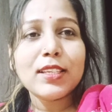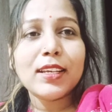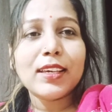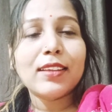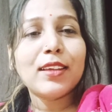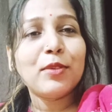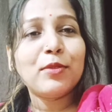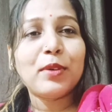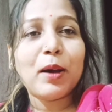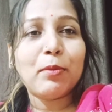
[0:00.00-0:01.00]
सा लिया था
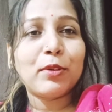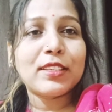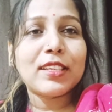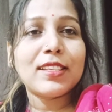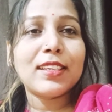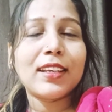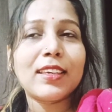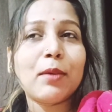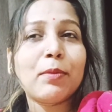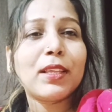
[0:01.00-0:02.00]
वो आप लोगों के साथ शेयर
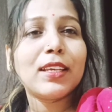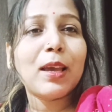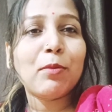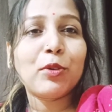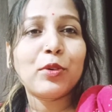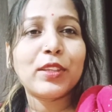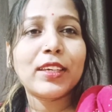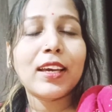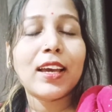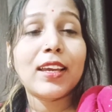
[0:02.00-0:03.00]
किया पता नहीं आप लोगों को
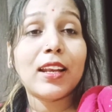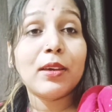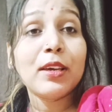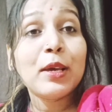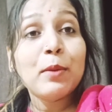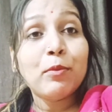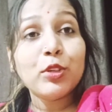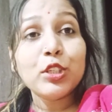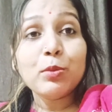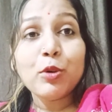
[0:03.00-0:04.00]
दिखेगा या नहीं
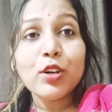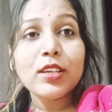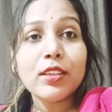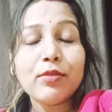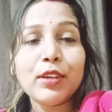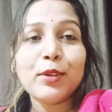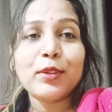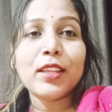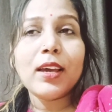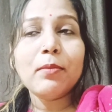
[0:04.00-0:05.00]
मुझे तो बहुत ज़्यादा फील
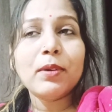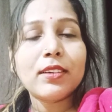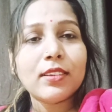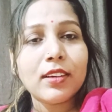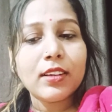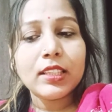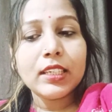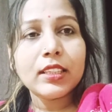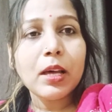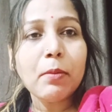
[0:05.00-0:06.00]
होता है बट
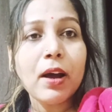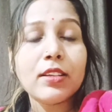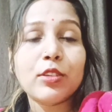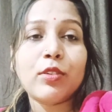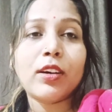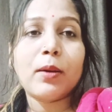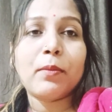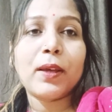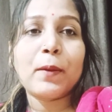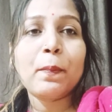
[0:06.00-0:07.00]
दिखता बाहर से थोड़ा कम
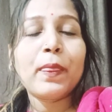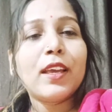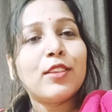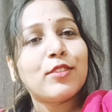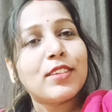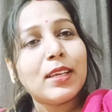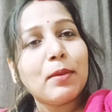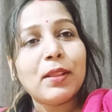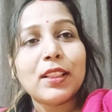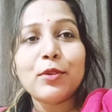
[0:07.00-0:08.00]
है तो
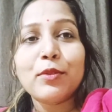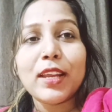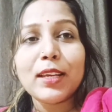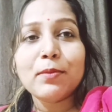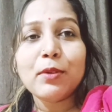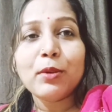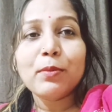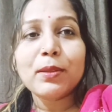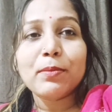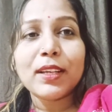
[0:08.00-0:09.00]
चलिए मिलती हूँ नेक्स्ट ब्लॉग
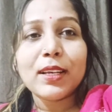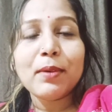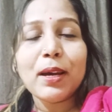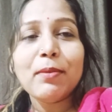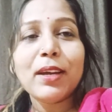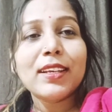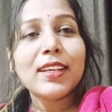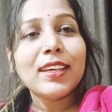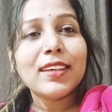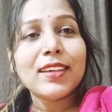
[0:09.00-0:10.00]
में तब तक के लिए बाय बाय
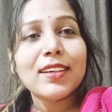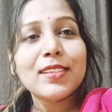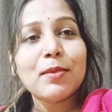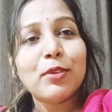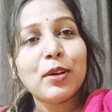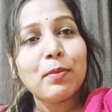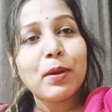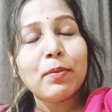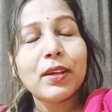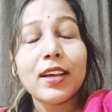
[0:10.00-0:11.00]
टेक केयर सब लोग
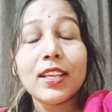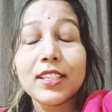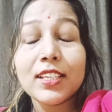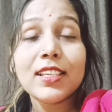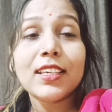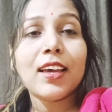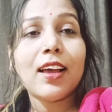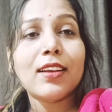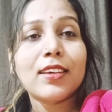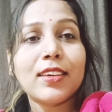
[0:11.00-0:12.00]
अपना अपना अच्छे से
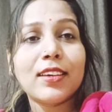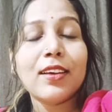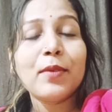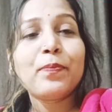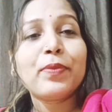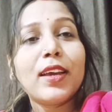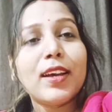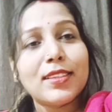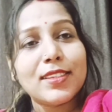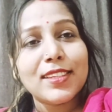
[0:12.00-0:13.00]
ख्याल रखिएगा
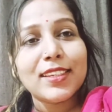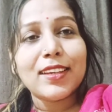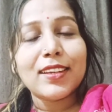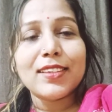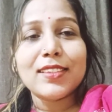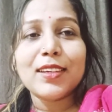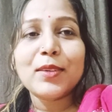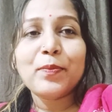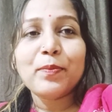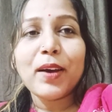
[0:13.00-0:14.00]
अच्छे से केयर
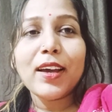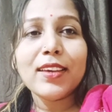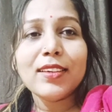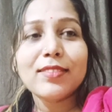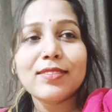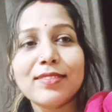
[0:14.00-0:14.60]
कीजिएगा बाय